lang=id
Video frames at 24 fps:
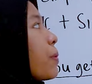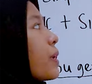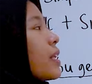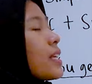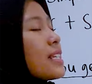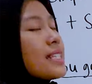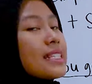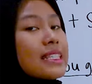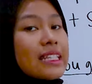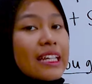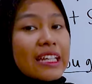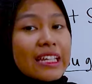
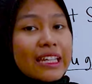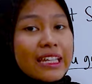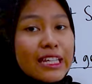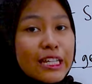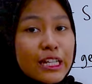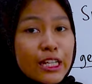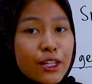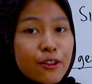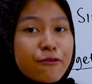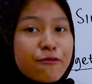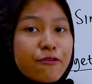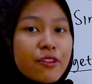plus
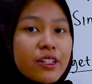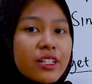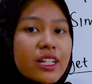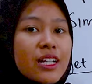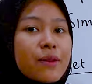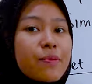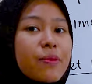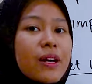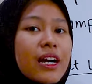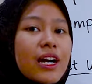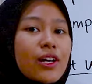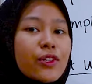if.
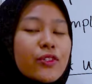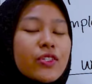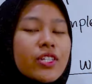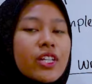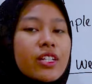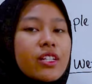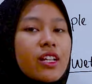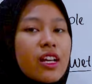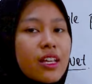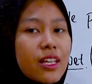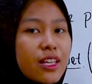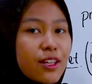Kenapa harus
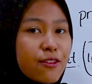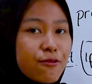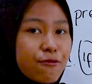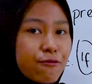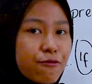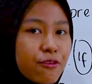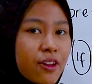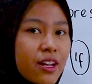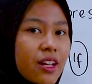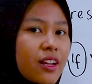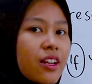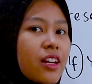ada
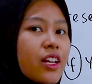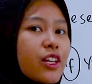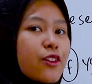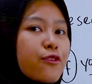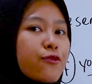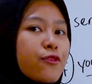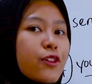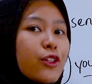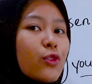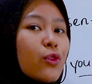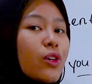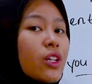if? Karena
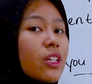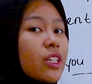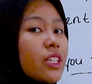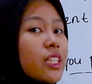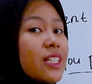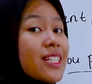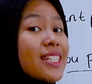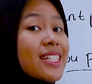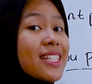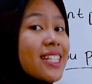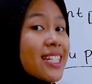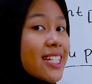if itu
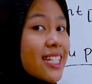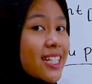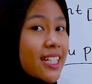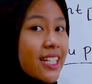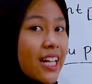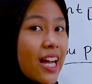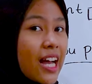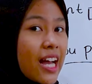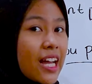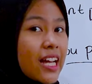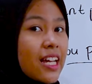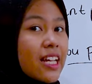artinya
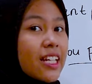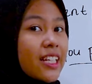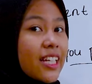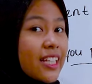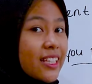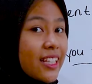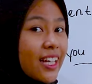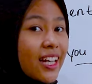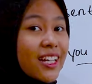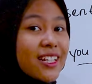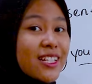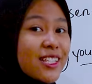jika.
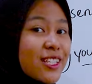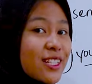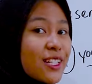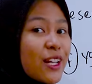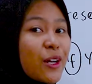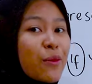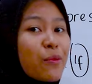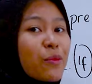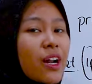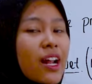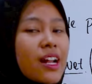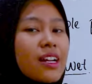Kita kan
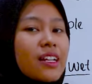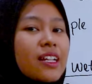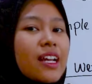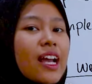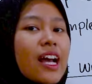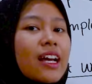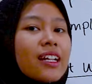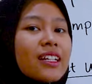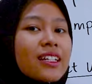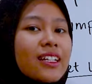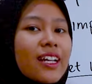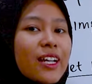sedang
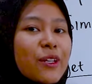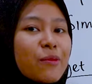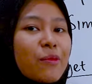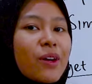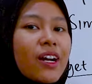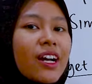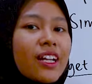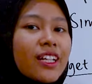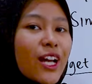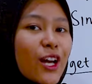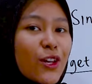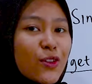berandai-andai,
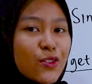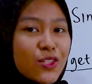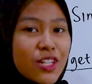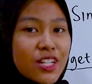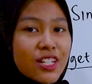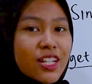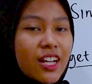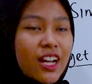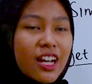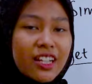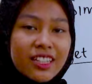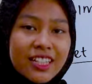makanya harus
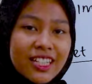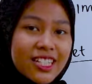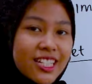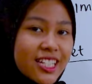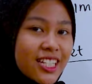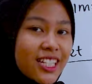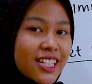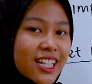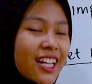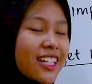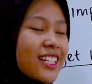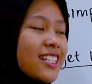ada kata
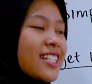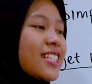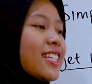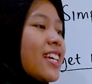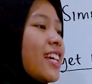jika di